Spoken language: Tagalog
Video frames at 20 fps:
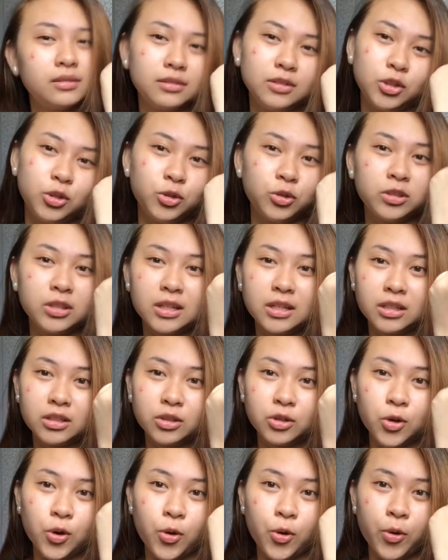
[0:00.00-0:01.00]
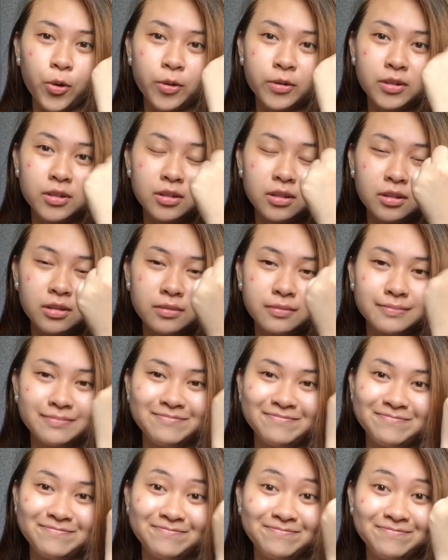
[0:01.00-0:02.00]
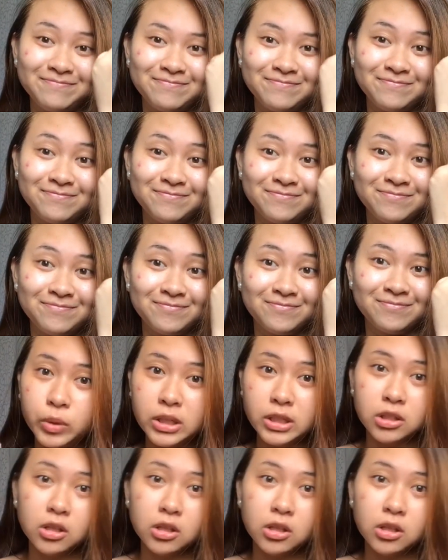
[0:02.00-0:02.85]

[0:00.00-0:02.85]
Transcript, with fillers: Yun yung tingin ko. When